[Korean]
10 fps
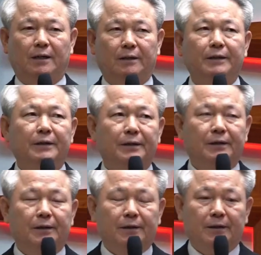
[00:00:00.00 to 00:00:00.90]
예.
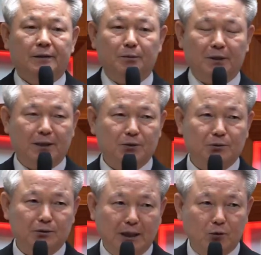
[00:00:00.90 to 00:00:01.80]
집에
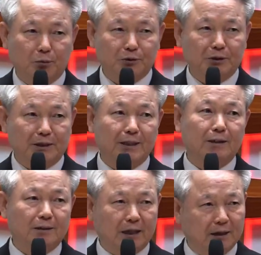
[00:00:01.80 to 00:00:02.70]
가셔서 야고보서
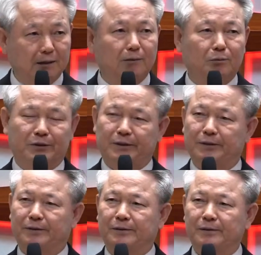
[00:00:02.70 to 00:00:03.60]
2장을 다
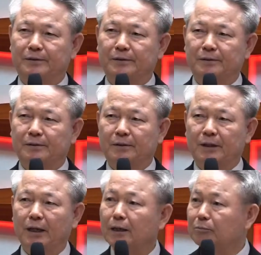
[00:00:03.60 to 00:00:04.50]
읽어보세요.
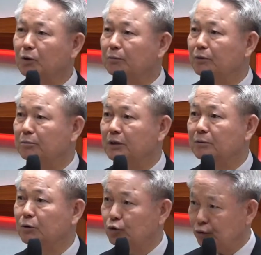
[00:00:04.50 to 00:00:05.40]
행함이 없는
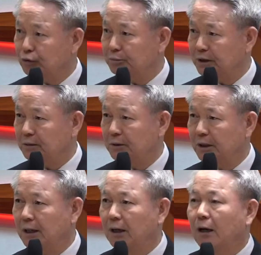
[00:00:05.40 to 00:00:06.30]
믿음은 죽은 믿음.
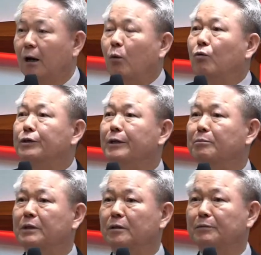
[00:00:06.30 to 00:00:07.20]
우리의
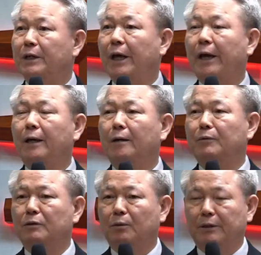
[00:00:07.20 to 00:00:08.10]
믿음이
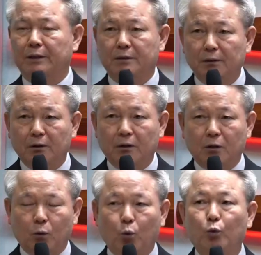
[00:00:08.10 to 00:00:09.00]
행함을 통해서
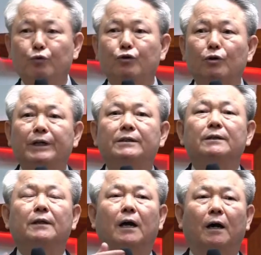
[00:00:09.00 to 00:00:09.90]

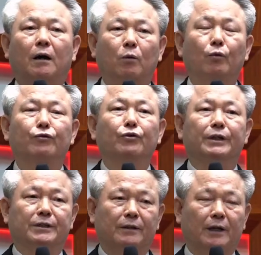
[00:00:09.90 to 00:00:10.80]
온전해진다.
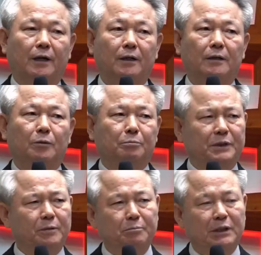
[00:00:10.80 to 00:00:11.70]
온전해진다.
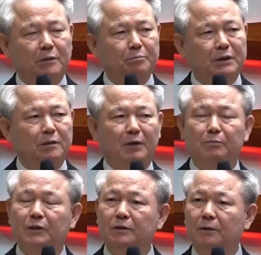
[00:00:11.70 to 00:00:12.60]
믿음, 믿음, 믿음
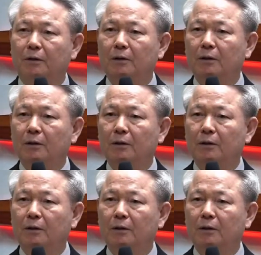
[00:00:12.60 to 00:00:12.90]
하면서